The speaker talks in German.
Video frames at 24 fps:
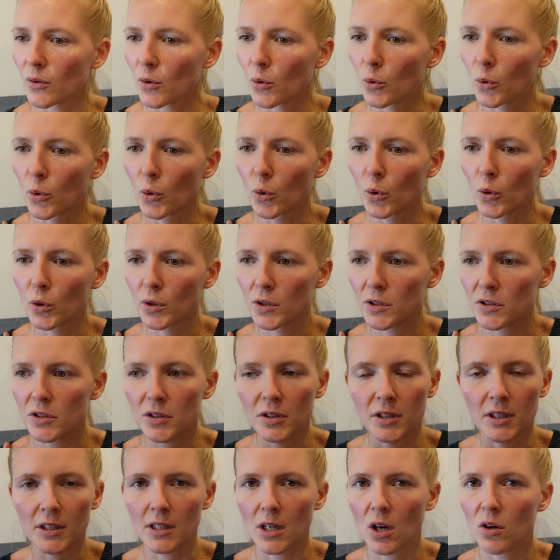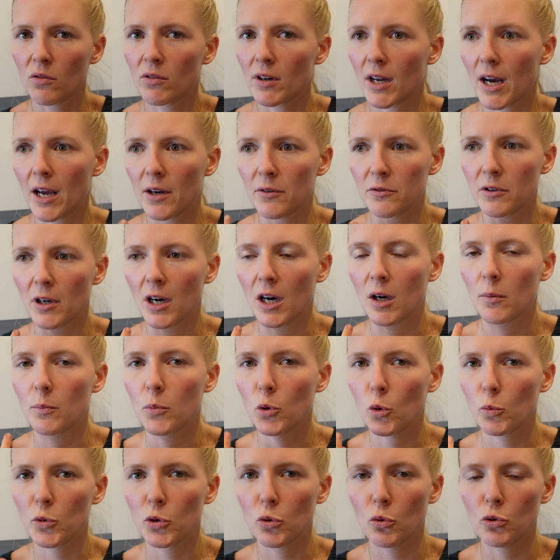Und genau, weil einfach
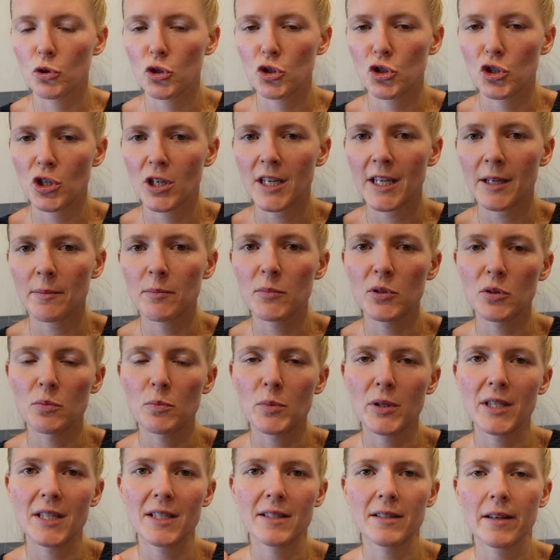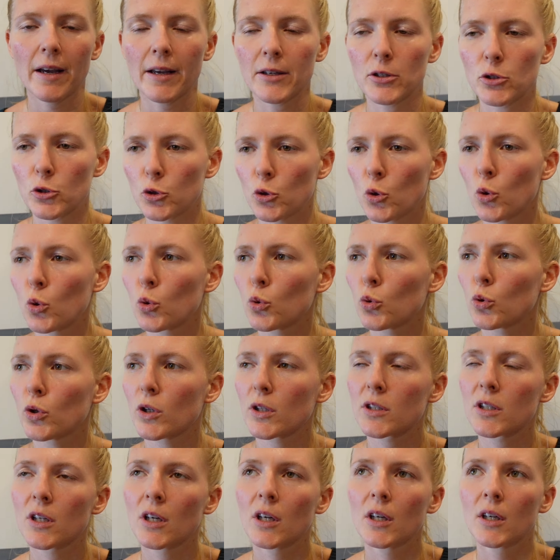probiotische Lebensmittel, sei es
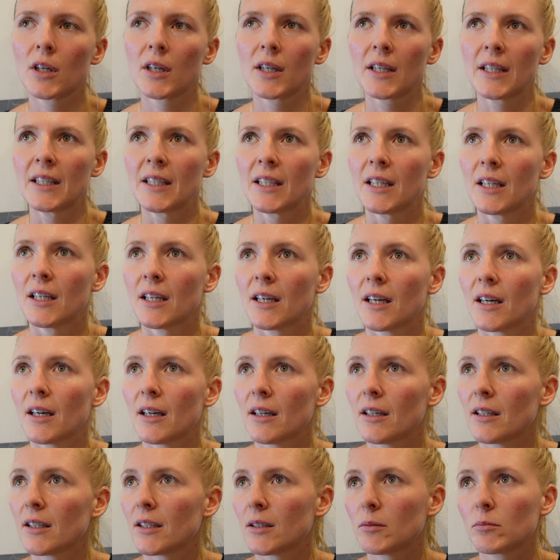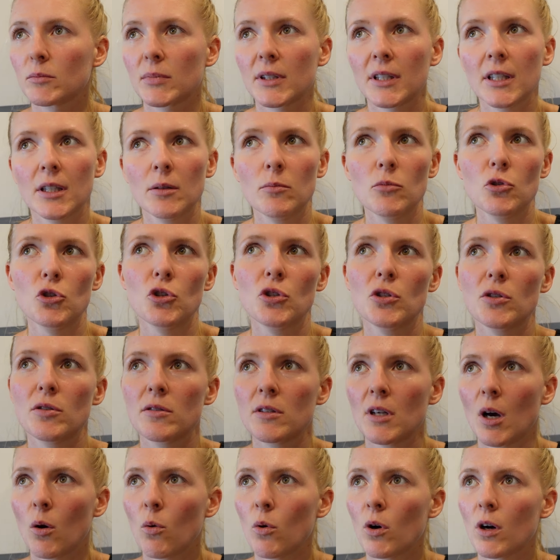Joghurt, ähm, Kimchi,
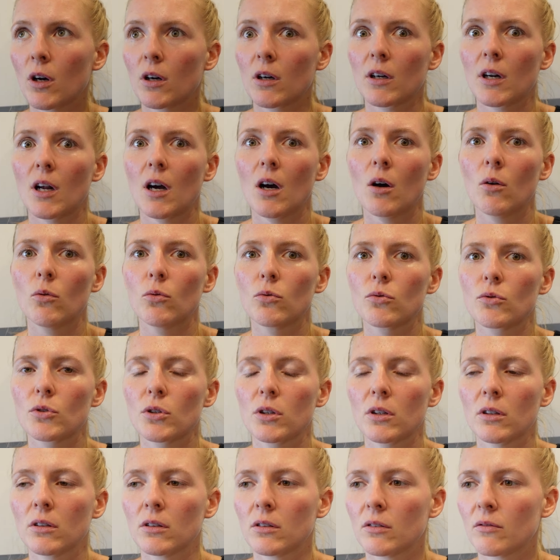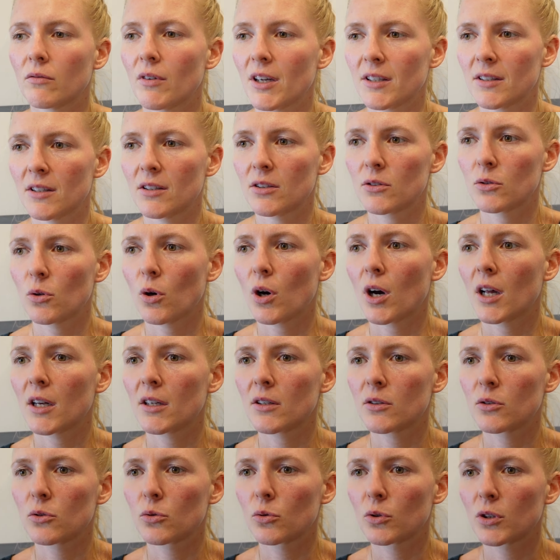Sauerkraut, was es noch
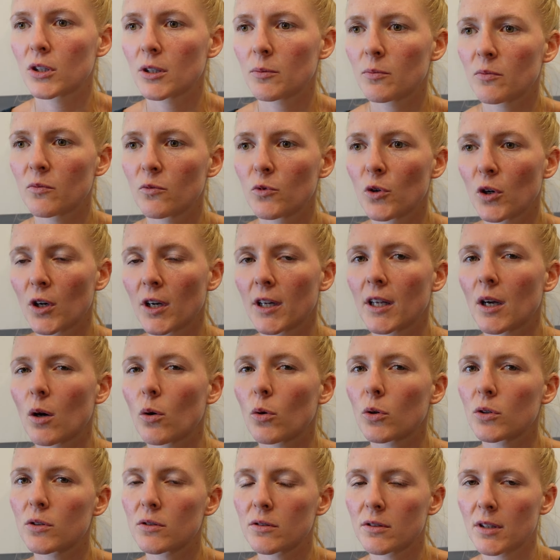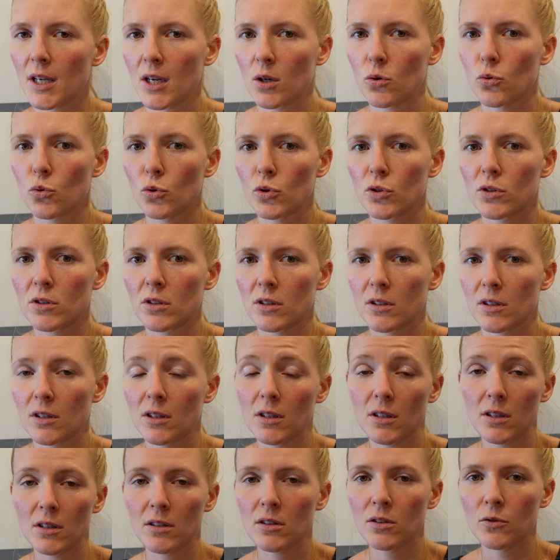alles so gibt, wirklich auch sehr gut
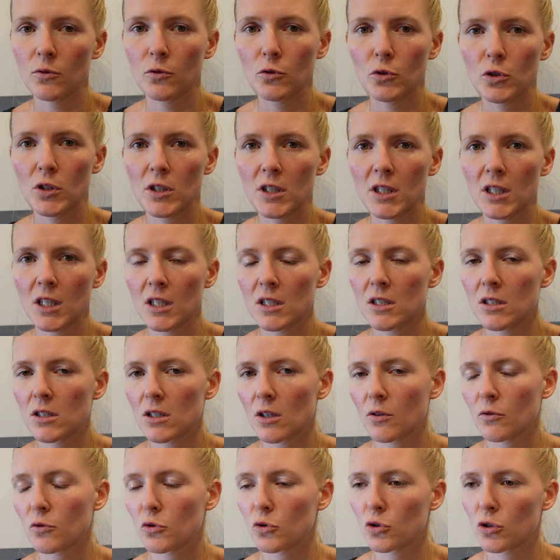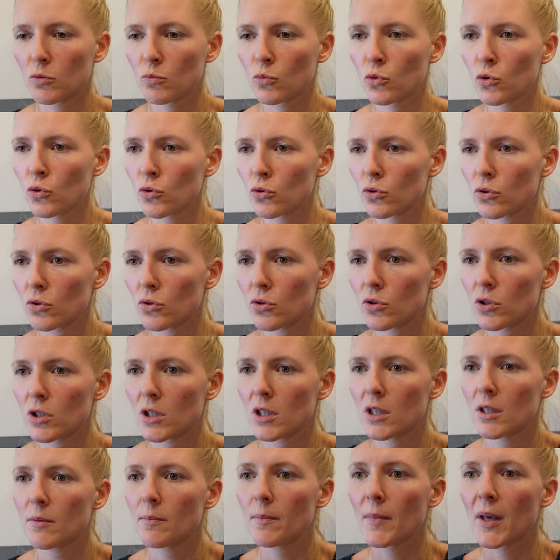ist für die Kinder, fürs
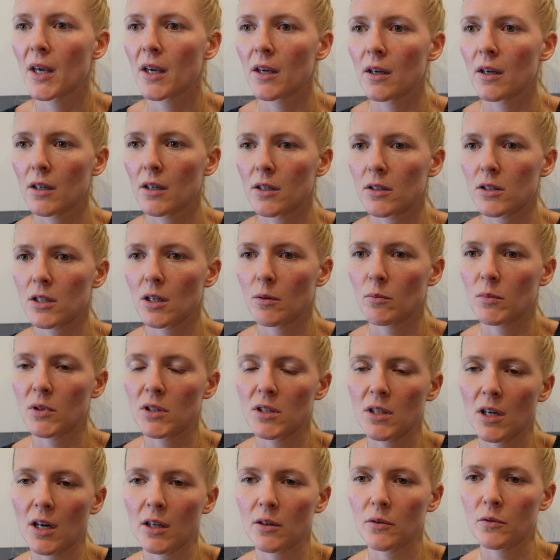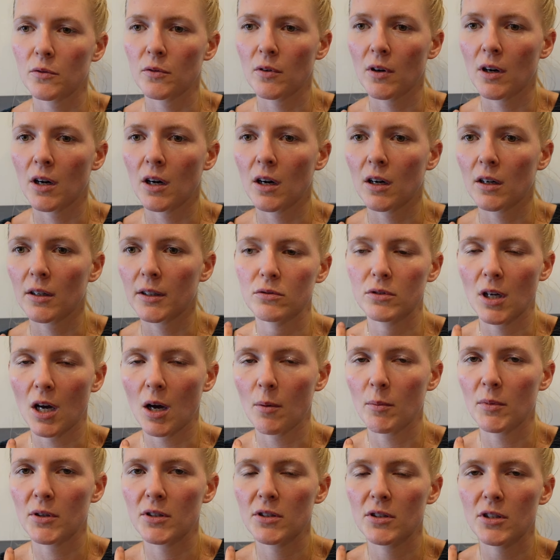Immunsystem, damit einfach
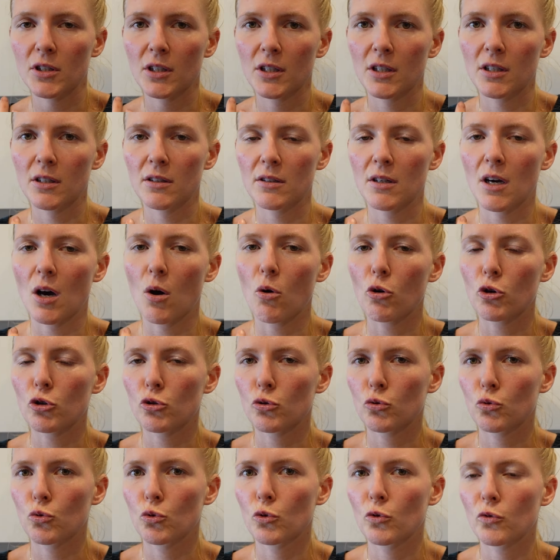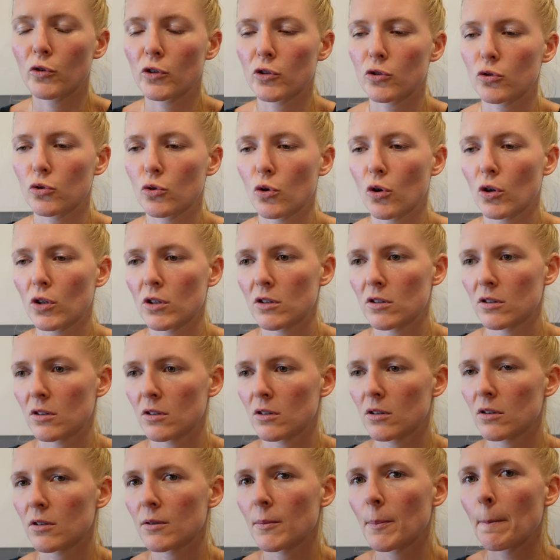damit die Kinder auch schon gut versorgt
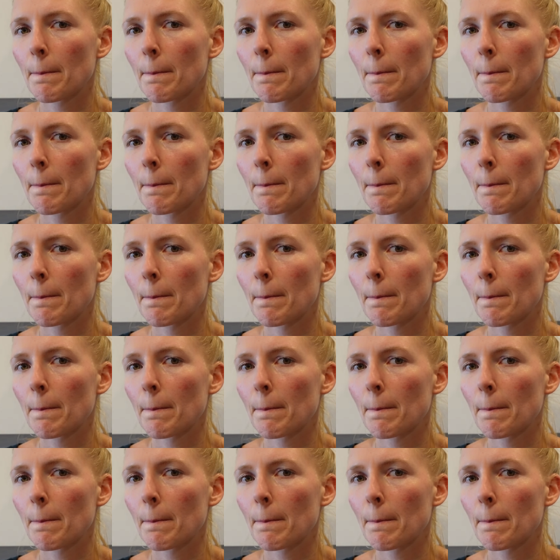sind.